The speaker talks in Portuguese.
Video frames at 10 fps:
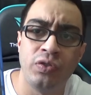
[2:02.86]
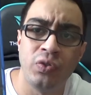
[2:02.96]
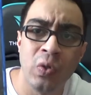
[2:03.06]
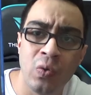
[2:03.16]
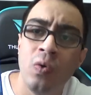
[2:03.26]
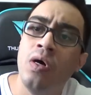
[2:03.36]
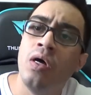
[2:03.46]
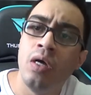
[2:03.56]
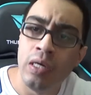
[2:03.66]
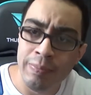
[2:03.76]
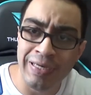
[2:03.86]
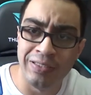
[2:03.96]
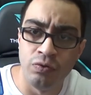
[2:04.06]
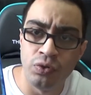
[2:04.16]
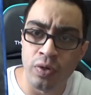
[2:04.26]
desse jogo,
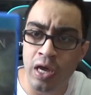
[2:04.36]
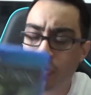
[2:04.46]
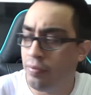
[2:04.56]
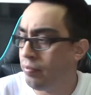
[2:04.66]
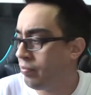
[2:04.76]
mas não joguei